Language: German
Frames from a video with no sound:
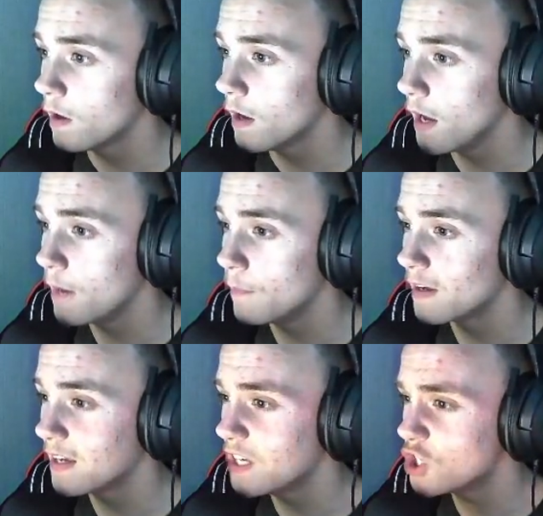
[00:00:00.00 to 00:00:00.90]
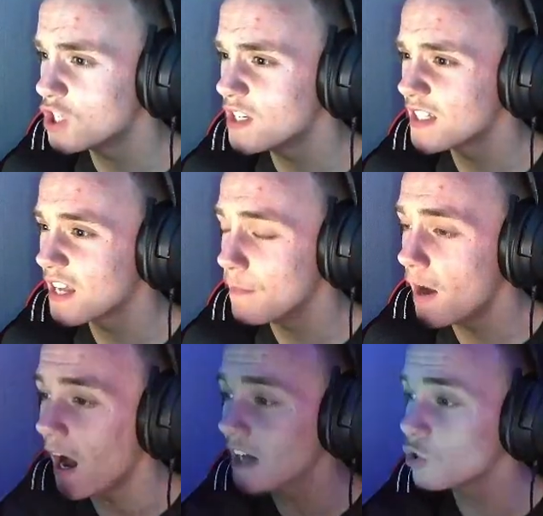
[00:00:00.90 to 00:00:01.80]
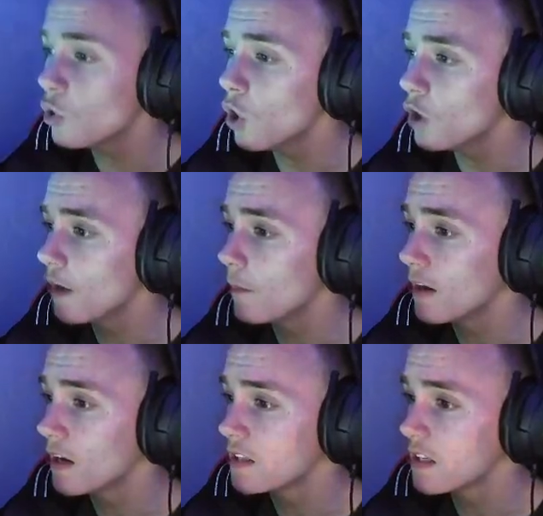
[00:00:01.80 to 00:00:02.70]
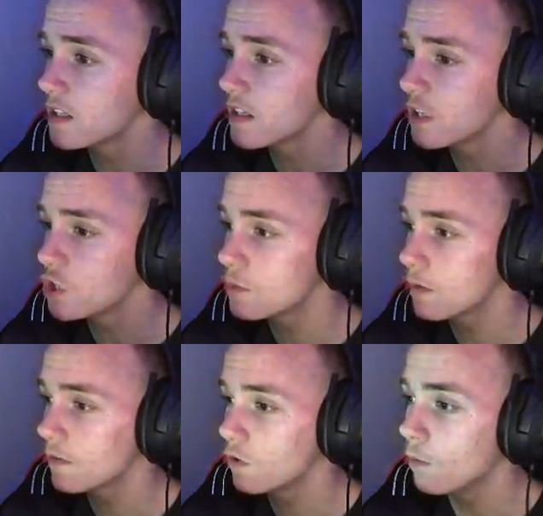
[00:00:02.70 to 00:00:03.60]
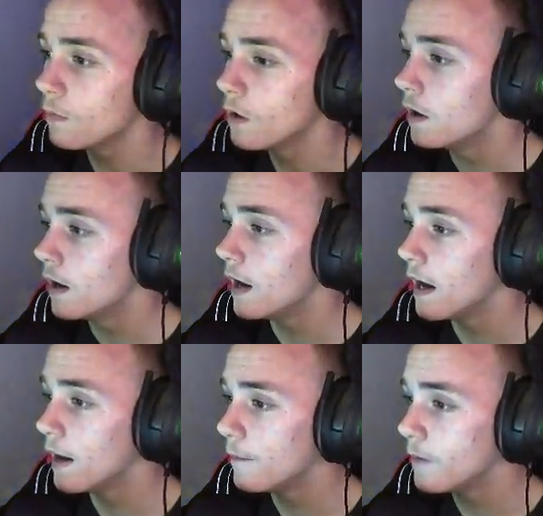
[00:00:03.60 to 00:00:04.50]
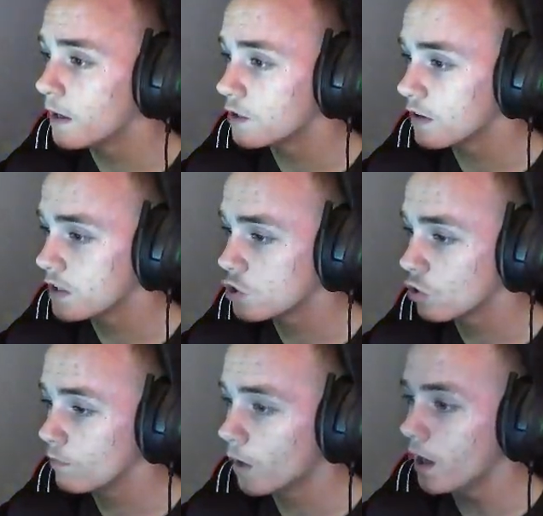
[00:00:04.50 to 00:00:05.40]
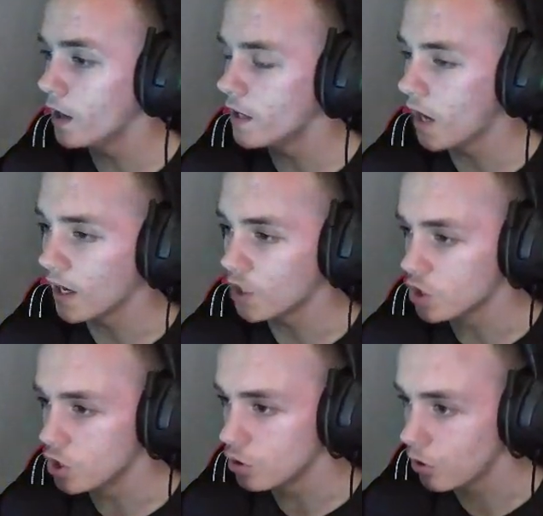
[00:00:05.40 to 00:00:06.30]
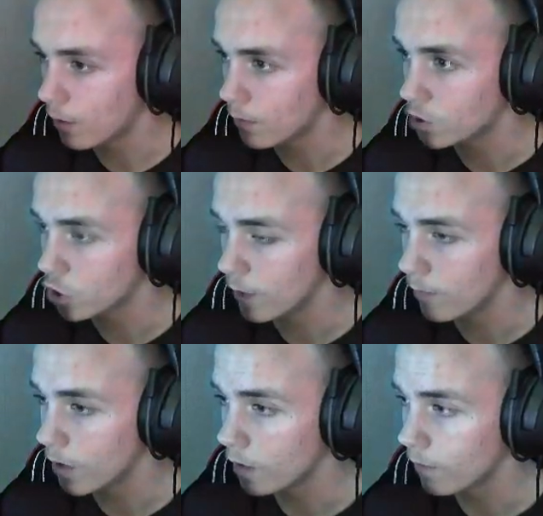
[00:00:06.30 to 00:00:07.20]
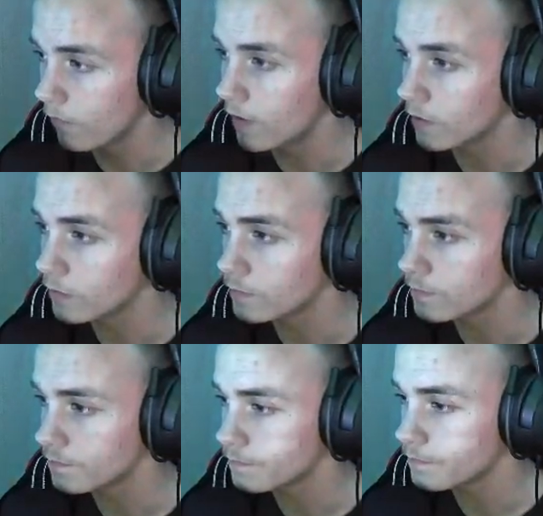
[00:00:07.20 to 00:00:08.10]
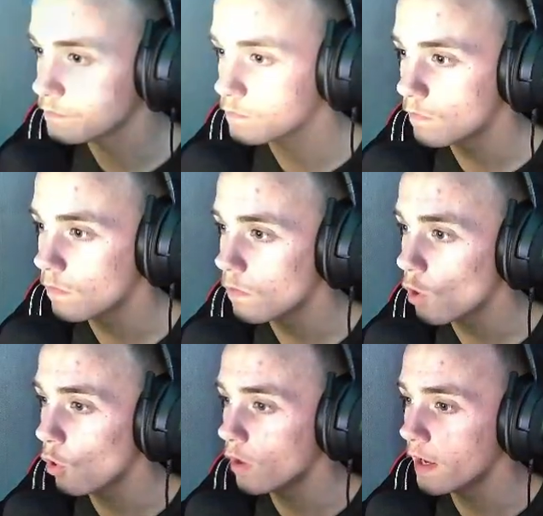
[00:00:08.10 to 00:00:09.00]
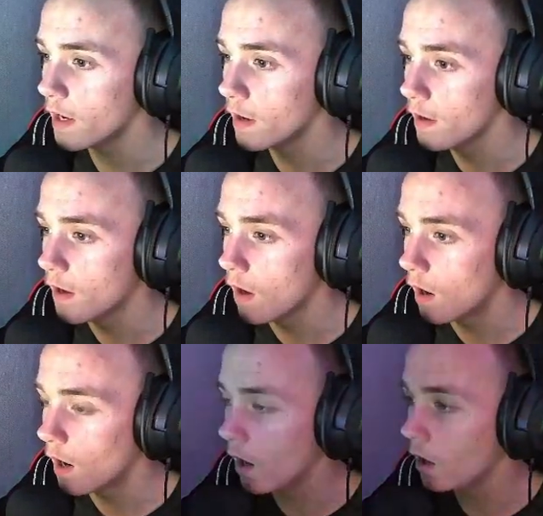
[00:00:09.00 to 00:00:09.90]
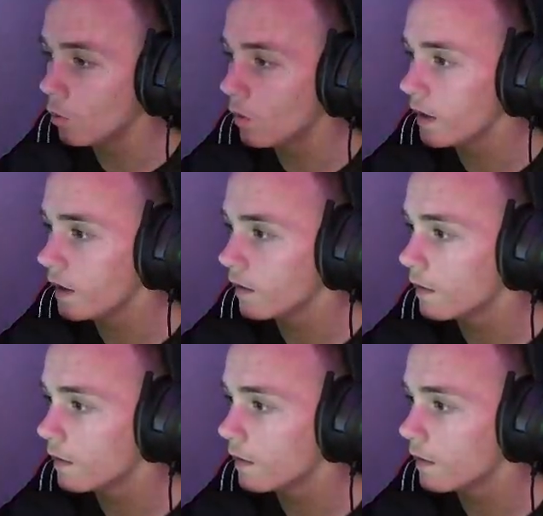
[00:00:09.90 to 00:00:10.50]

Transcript: ähm, Kitchen ist gemacht. Ach so, lol, wir haben ja gleichzeitig Kitchen gemacht. Wie dumm. Ähm, ja, das war jetzt dumm. Naja, nee, eigentlich nicht. Haben wir die schon abgehakt. Perfekt. Okay. Hallray